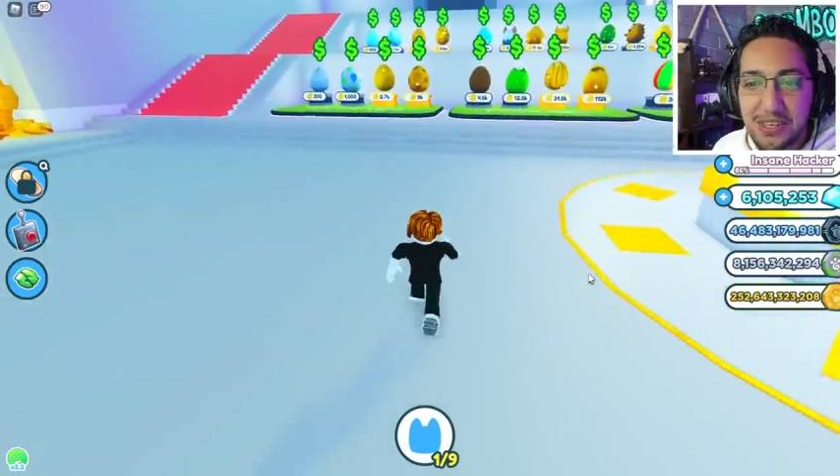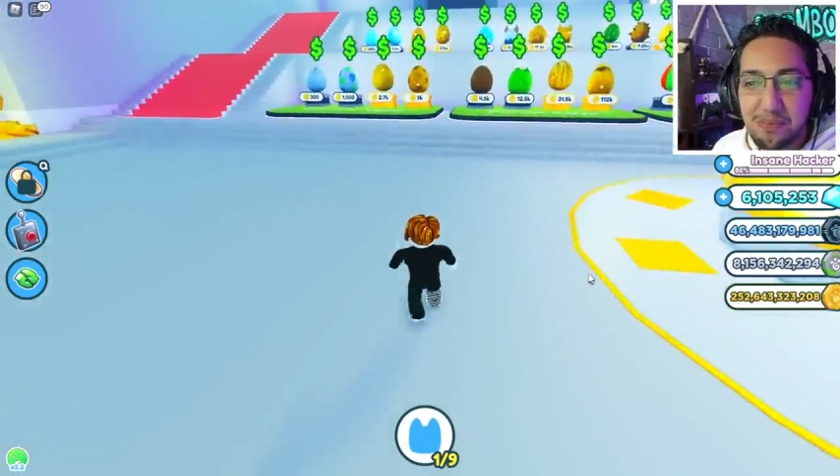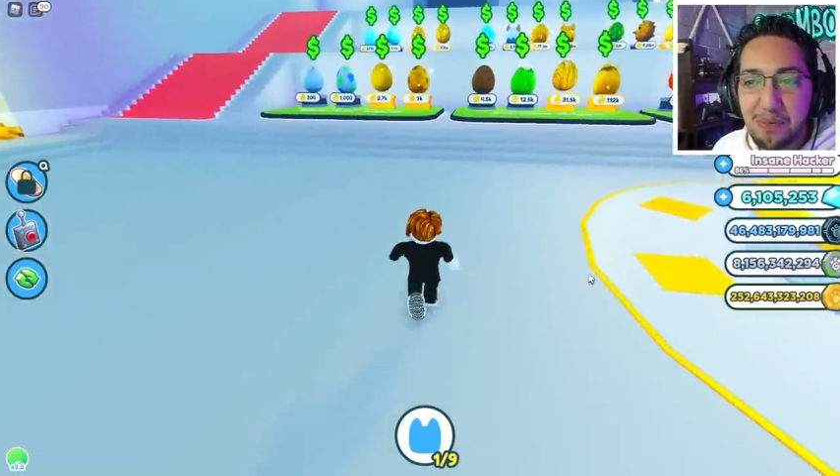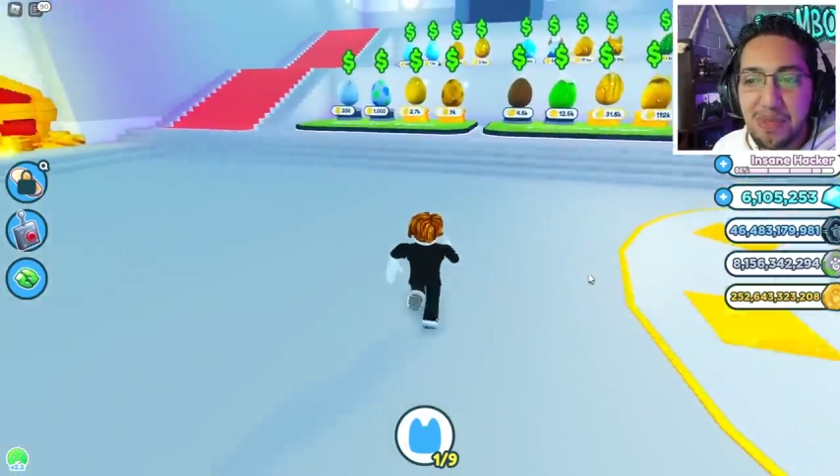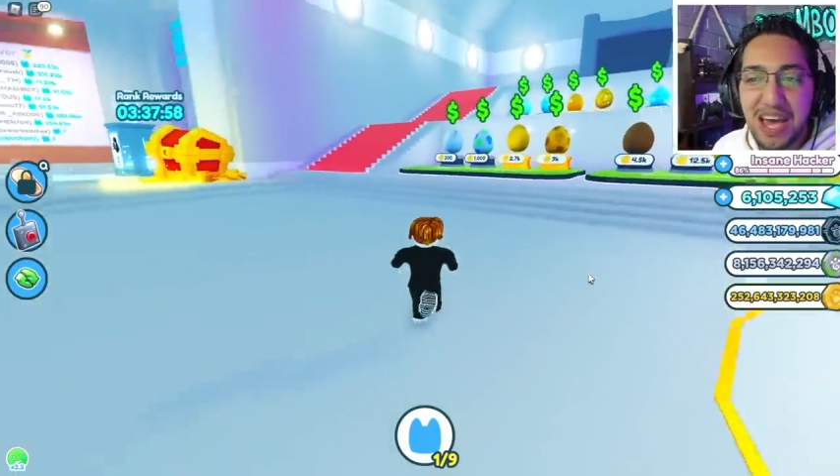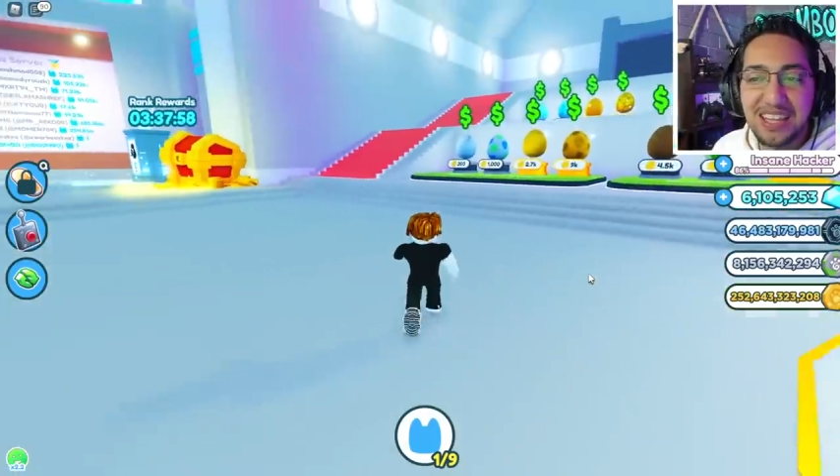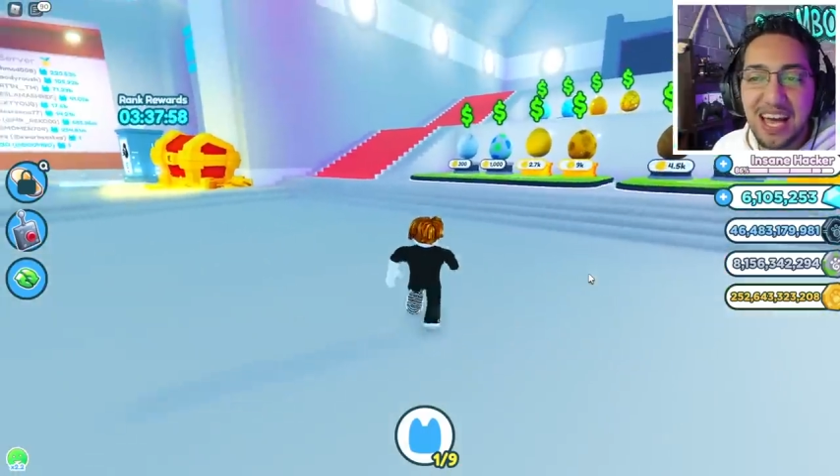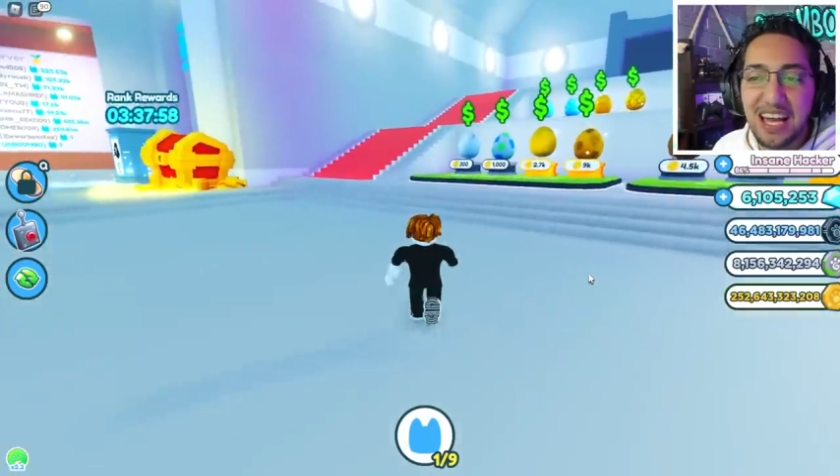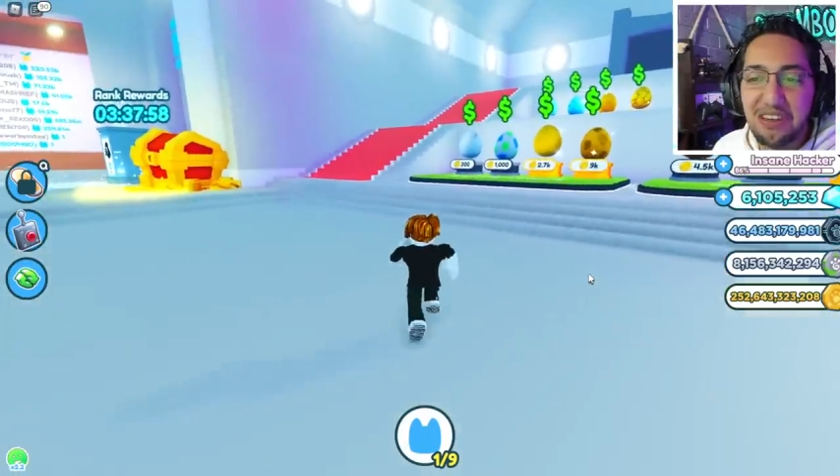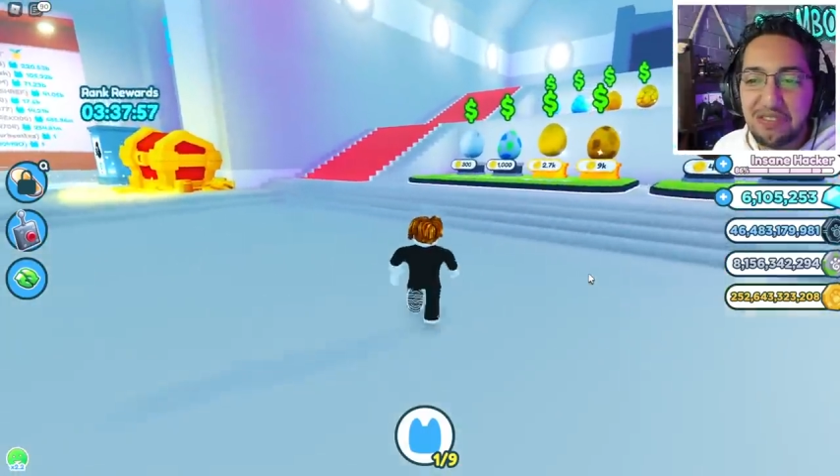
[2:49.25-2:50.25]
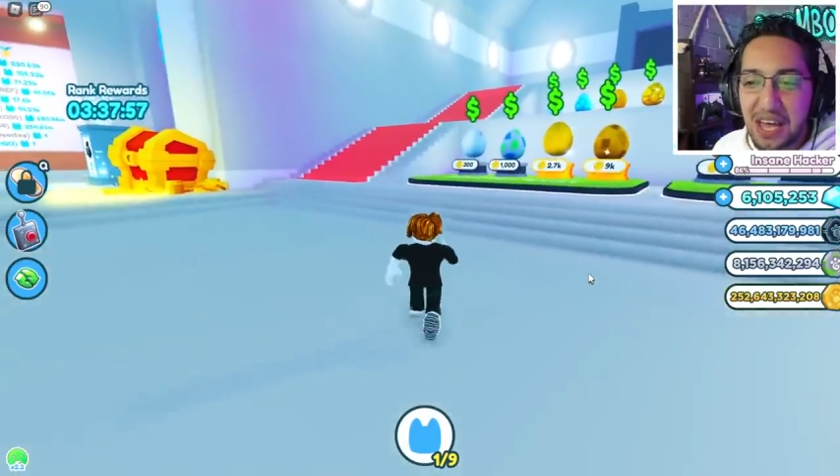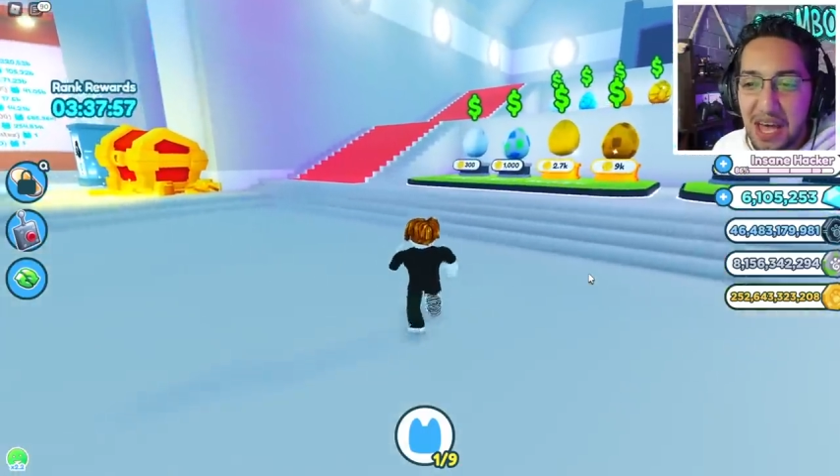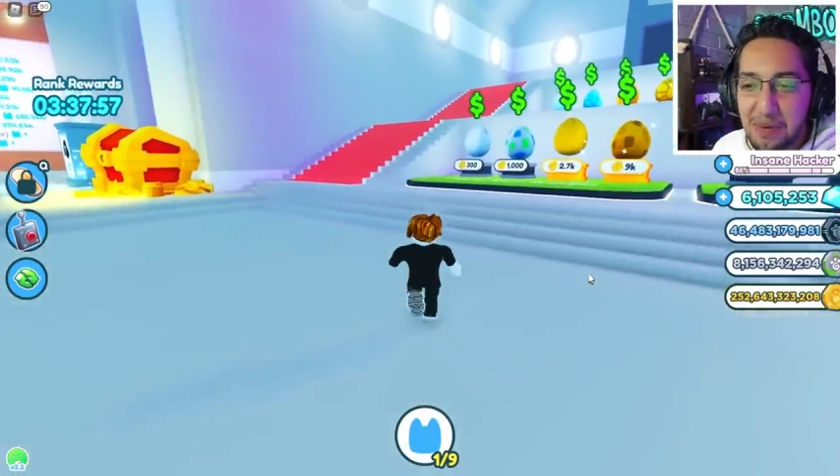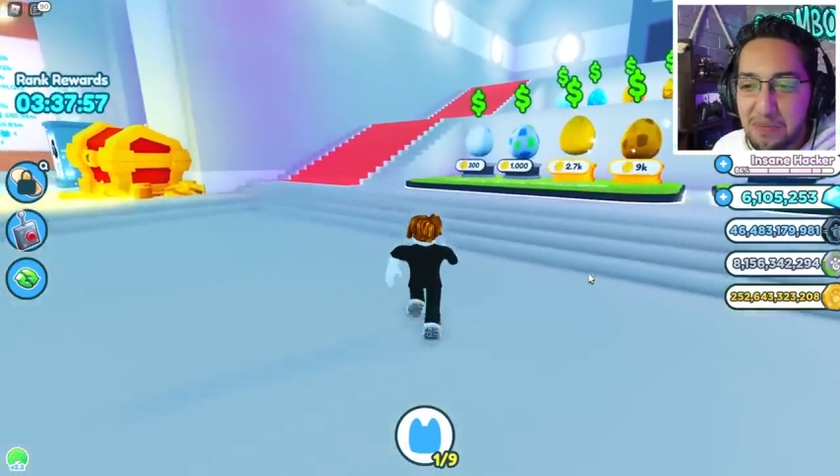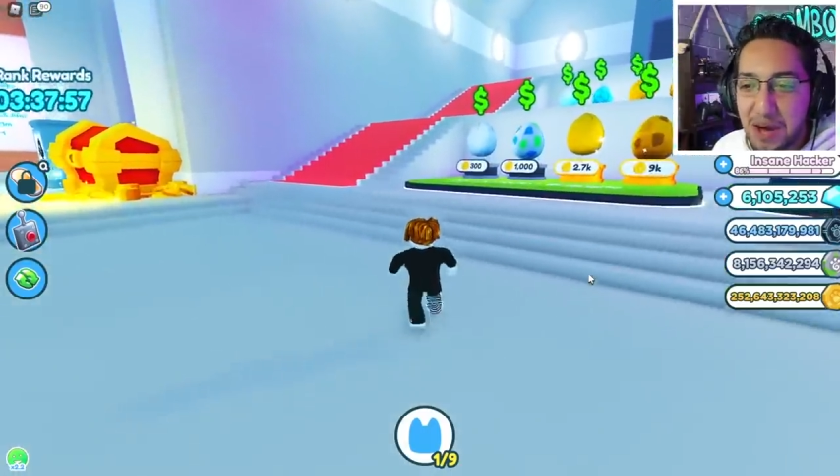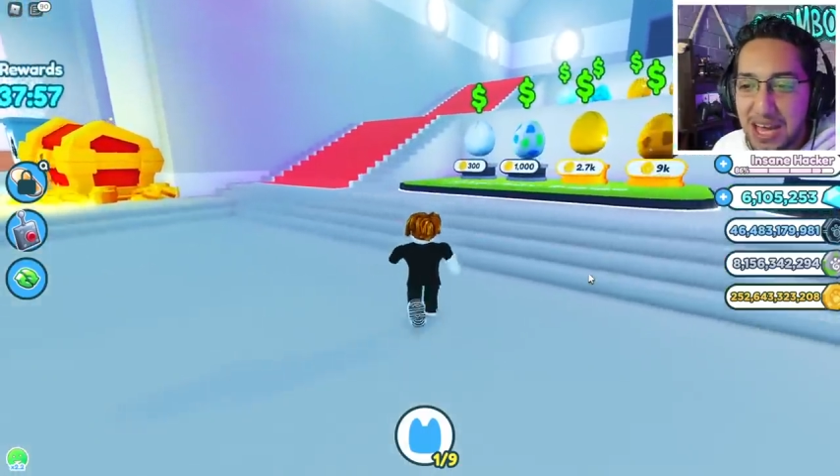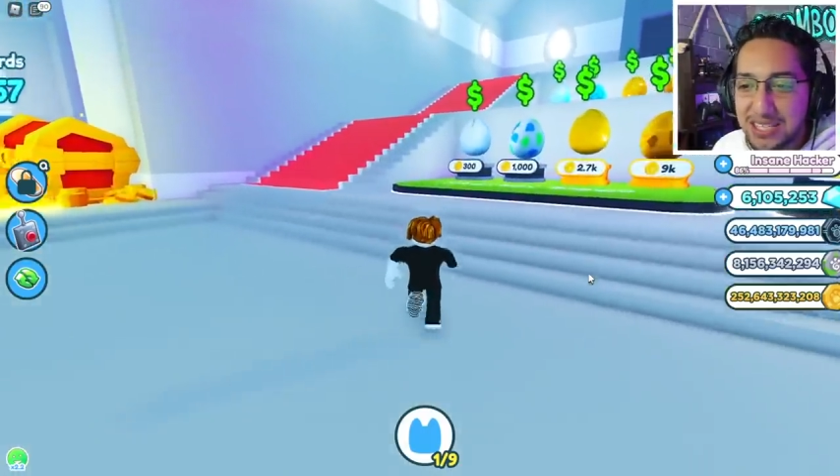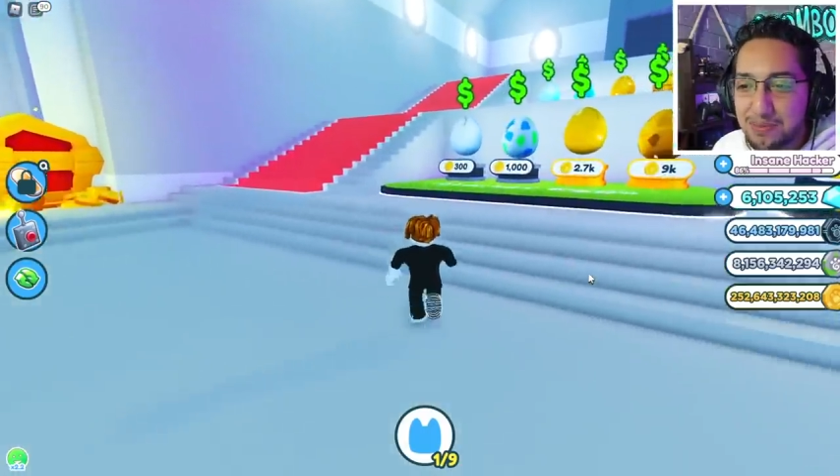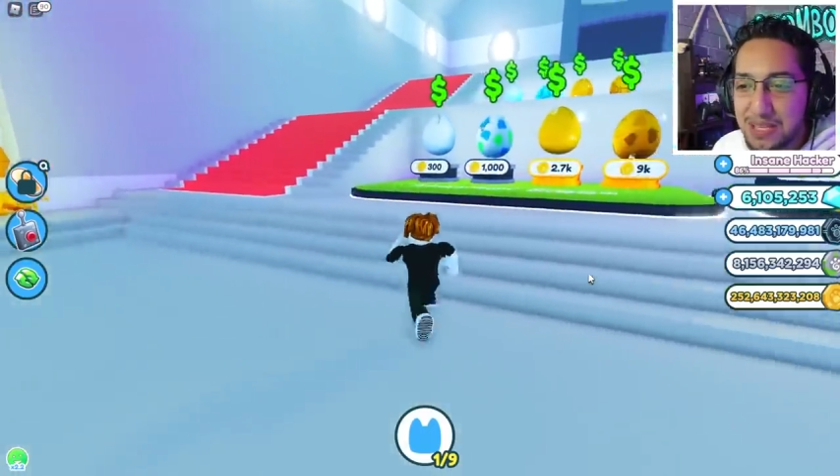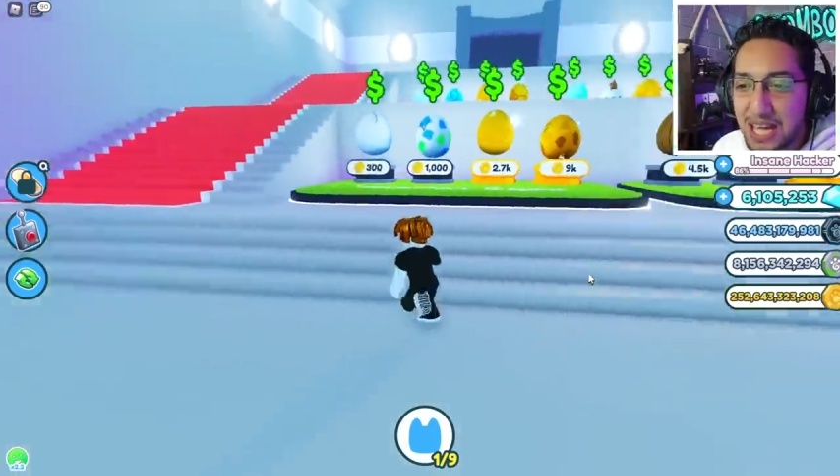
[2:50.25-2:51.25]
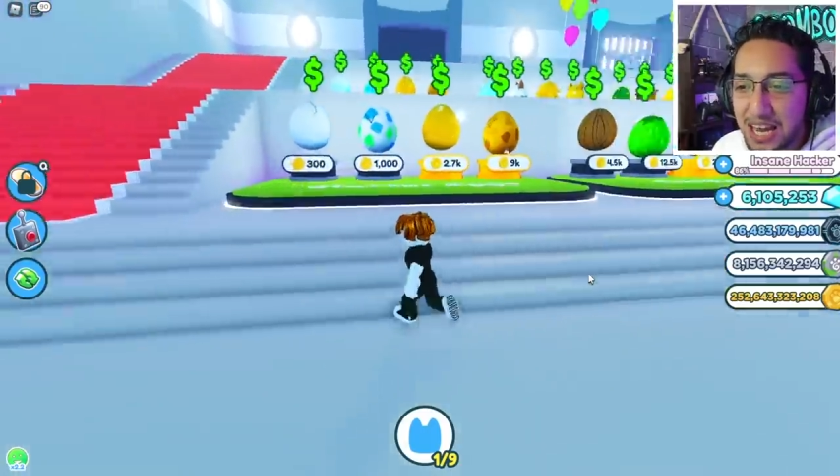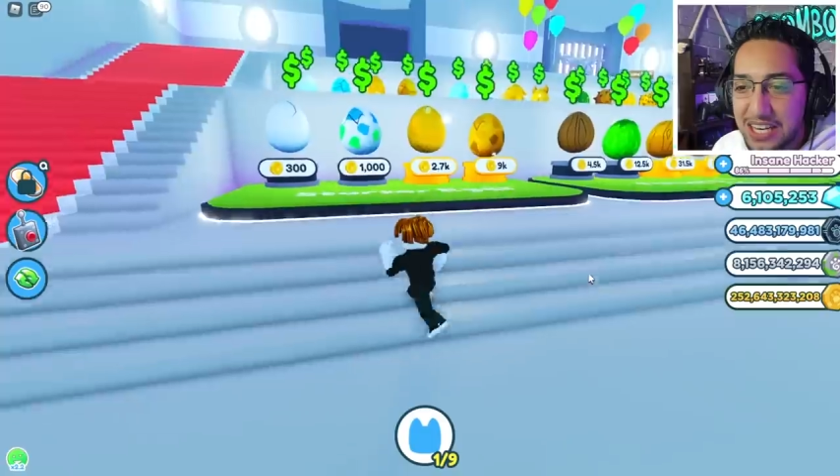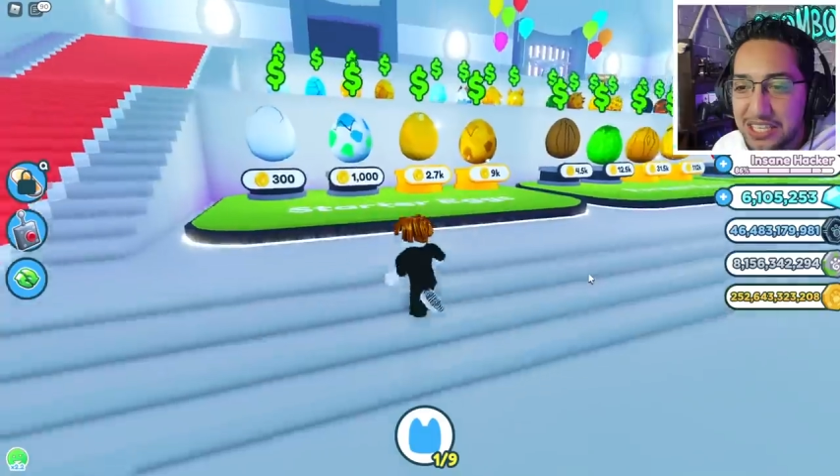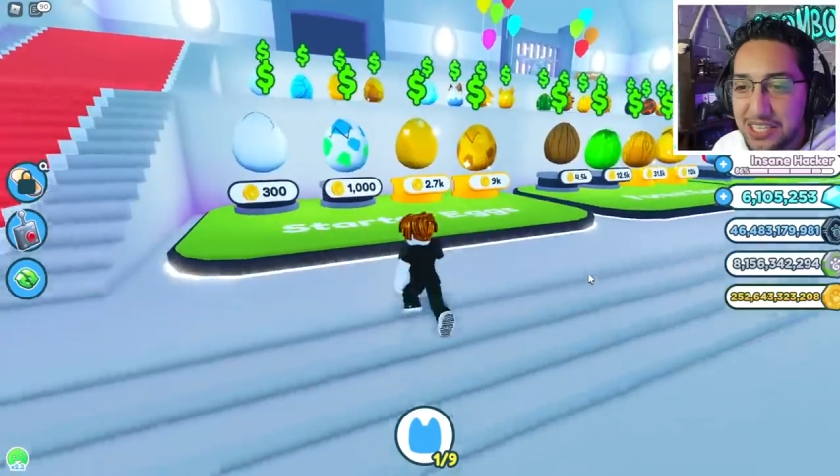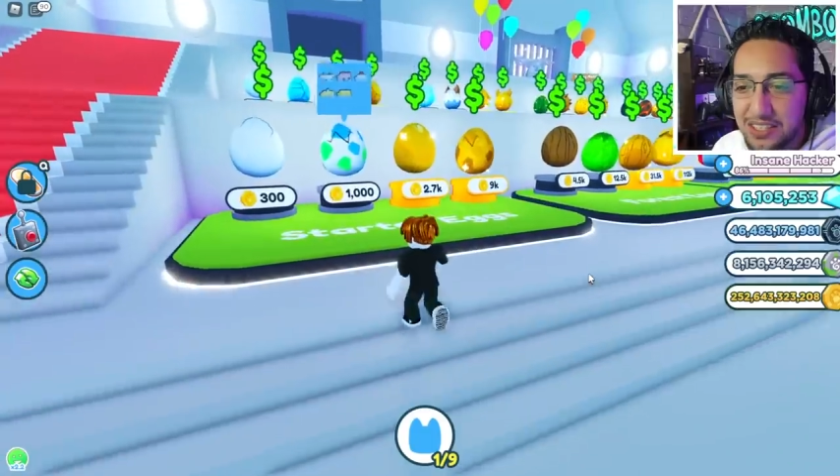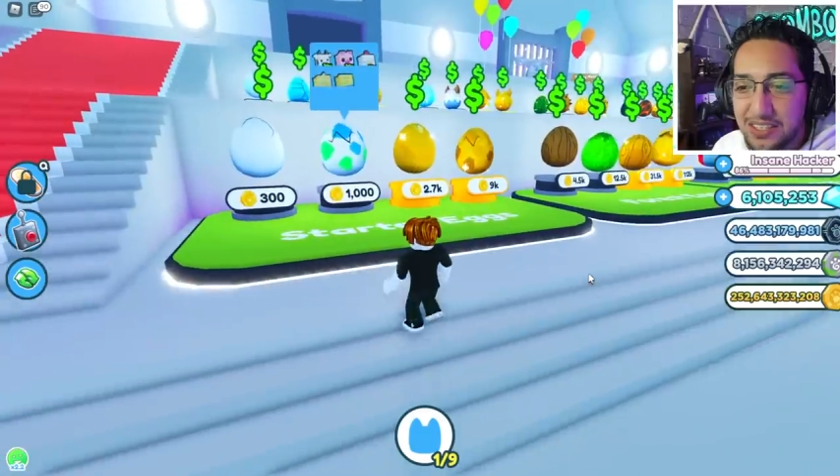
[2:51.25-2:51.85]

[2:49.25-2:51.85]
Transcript: مبدئيا تعالى نفتح يا عم عايز تبتدي على انهي